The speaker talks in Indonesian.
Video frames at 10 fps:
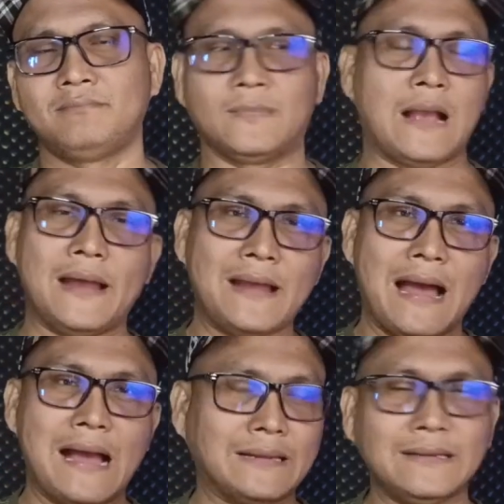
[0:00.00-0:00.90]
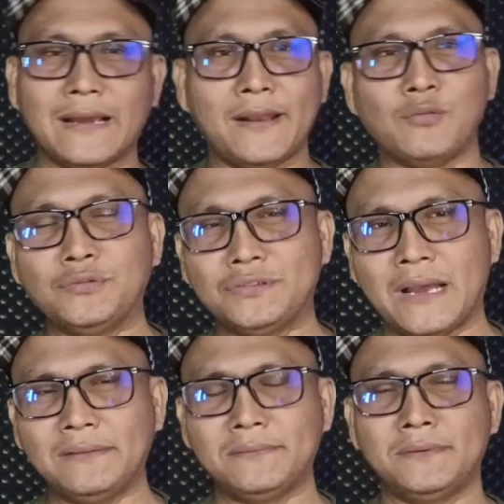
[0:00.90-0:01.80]
Nggak ada angin, nggak ada
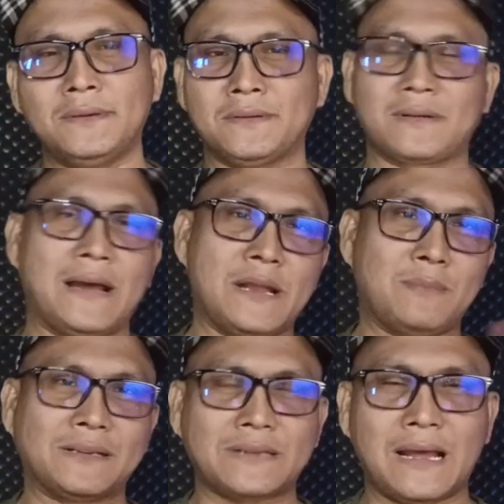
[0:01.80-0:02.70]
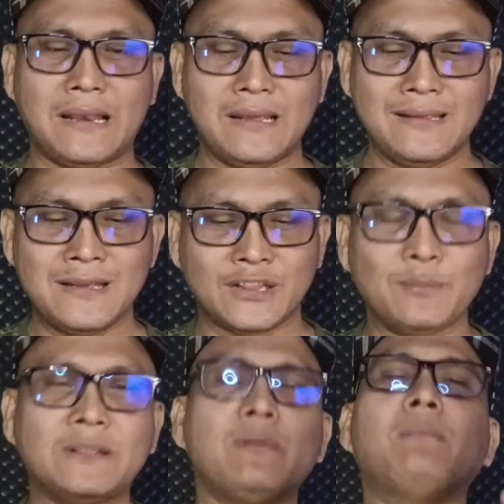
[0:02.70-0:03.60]
hujan, nggak ada masalah.
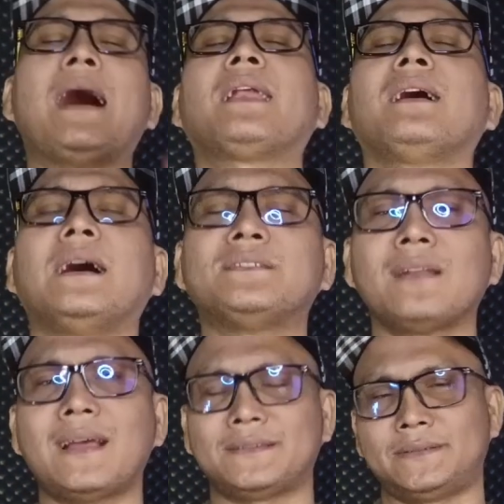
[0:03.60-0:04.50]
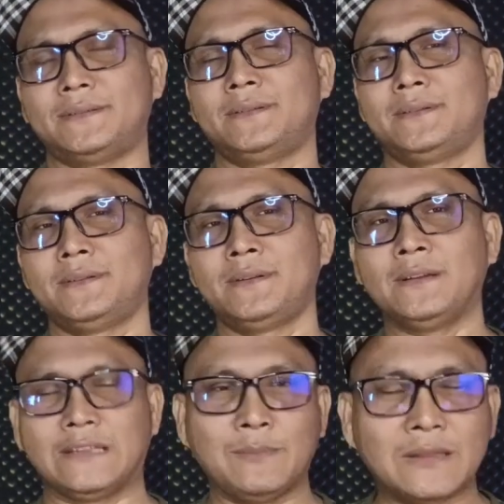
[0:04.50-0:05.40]
Tiba-tiba marah nggak jelas.
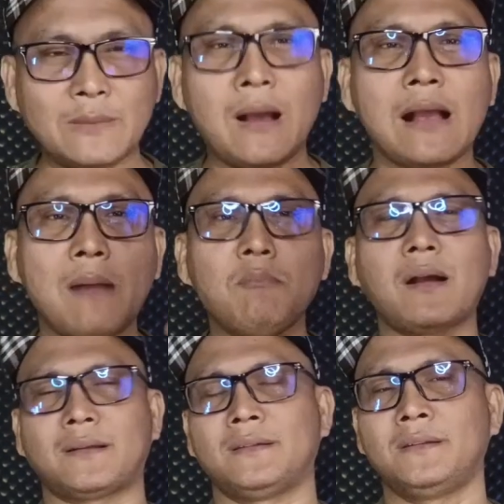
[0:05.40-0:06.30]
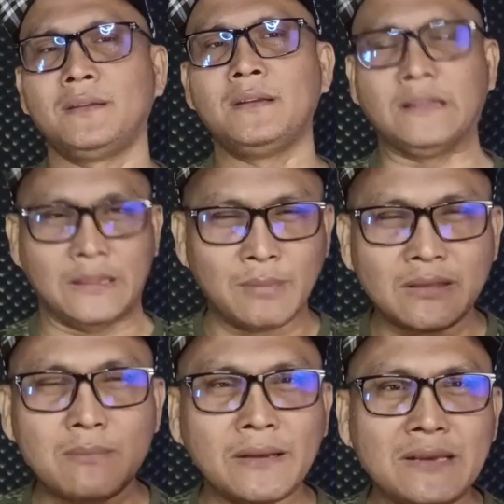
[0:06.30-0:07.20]
Tiba-tiba ngambek.
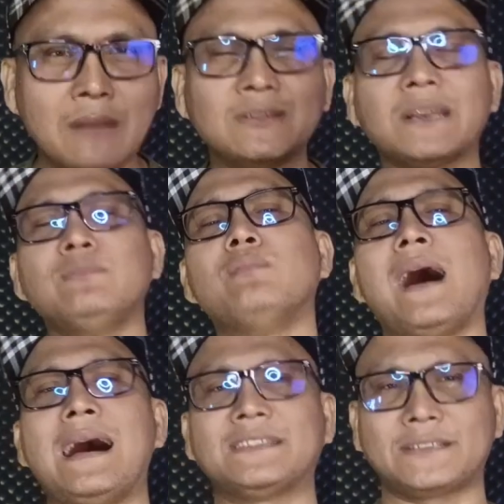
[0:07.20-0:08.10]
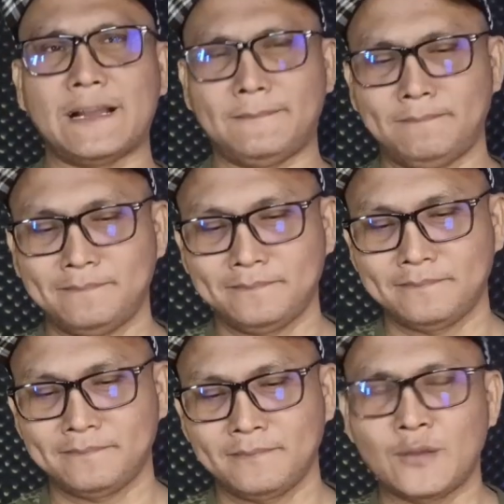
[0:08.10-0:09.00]
Tiba-tiba diam seribu bahasa
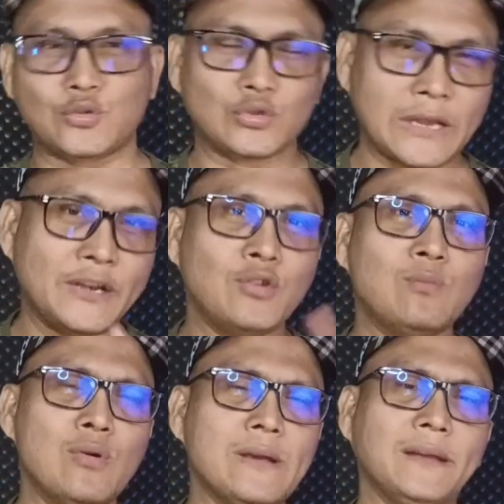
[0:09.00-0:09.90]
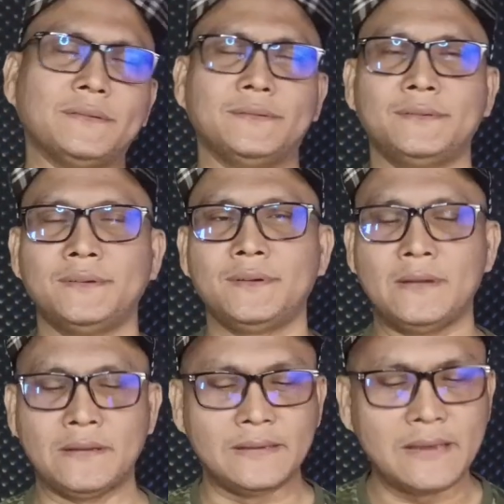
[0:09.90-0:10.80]
susah dihubungin.
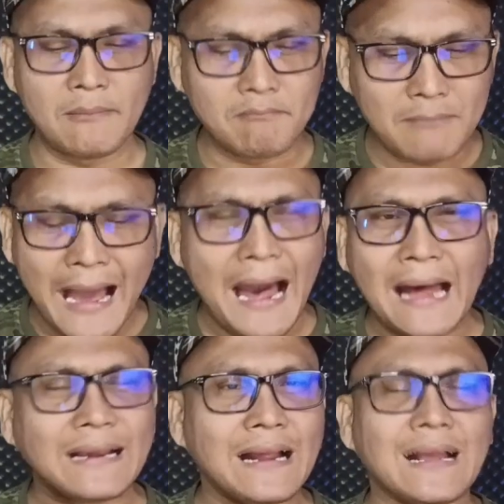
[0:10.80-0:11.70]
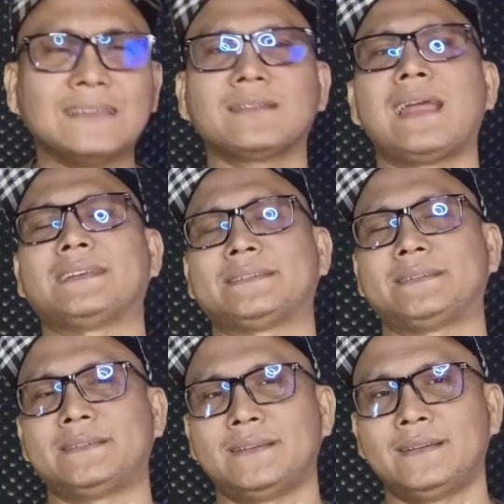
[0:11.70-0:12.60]
Dia marah nggak
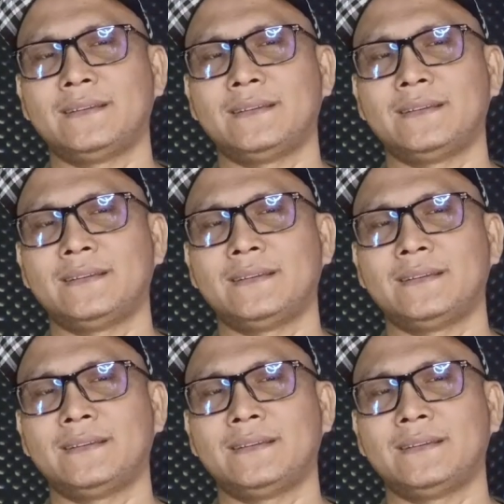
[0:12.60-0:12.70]
jelas.